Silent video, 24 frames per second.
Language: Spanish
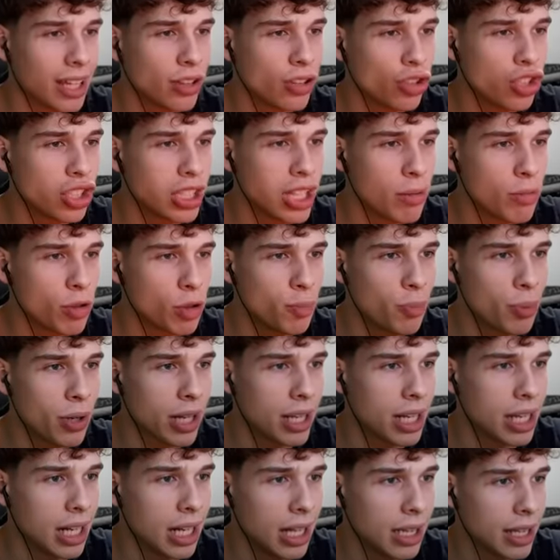Entonces tenemos por
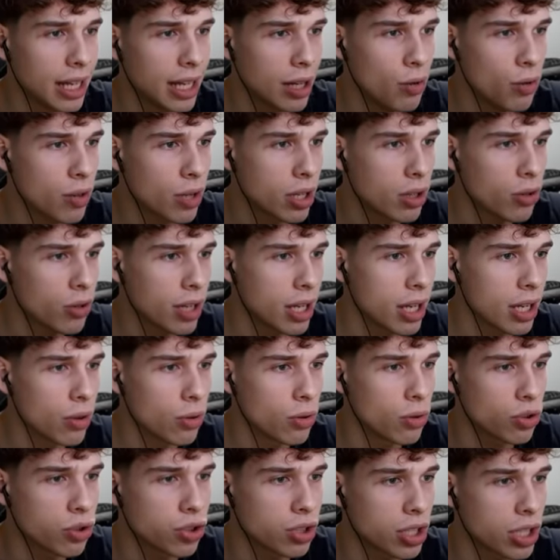aquí el aldeano, creo que...
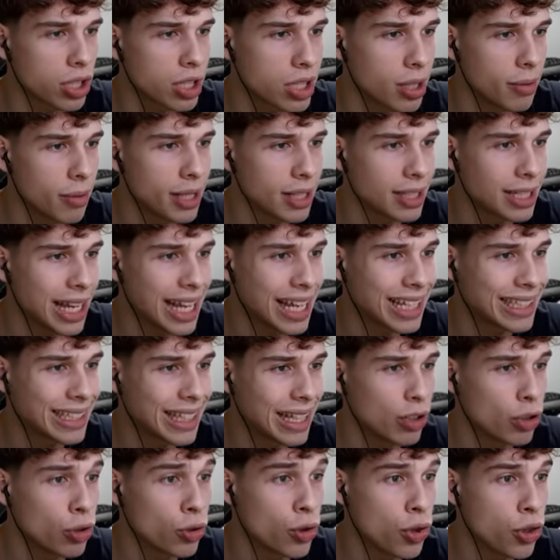¡Ostras, chavales!
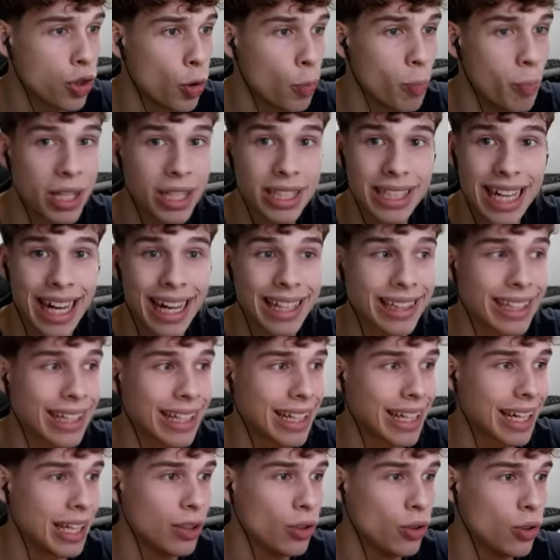Están los zombies
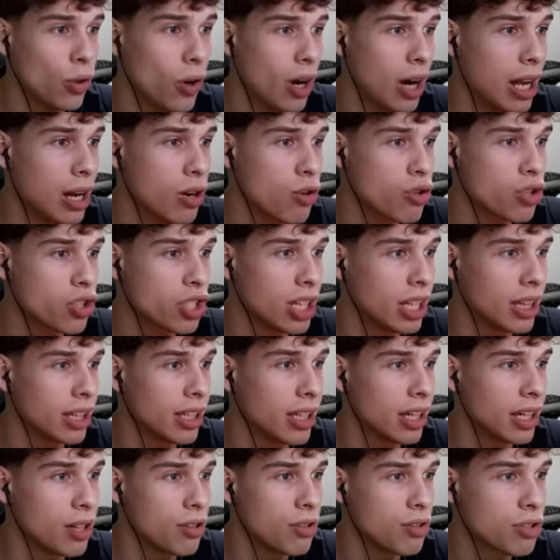atacando a los
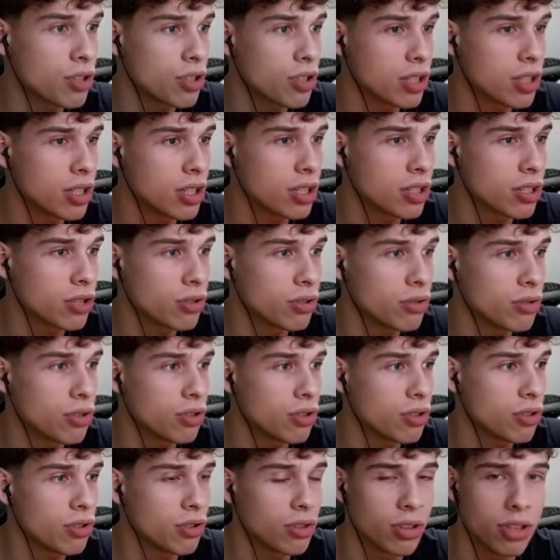aldeanos Y esto
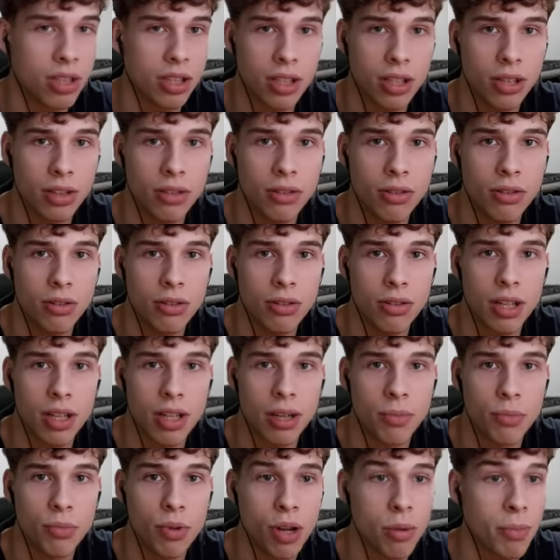yo no entiendo
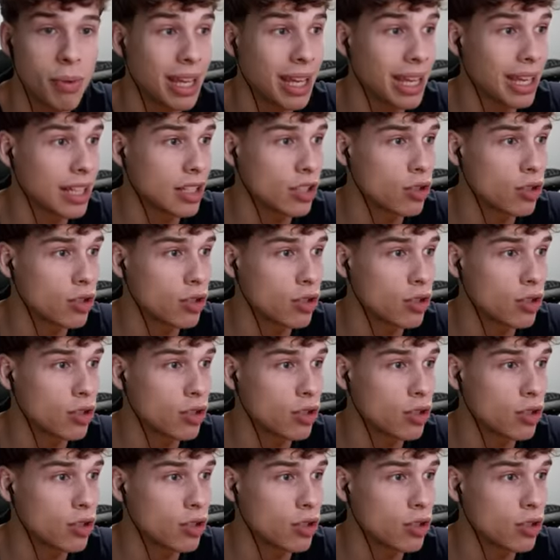eh, muy bien qué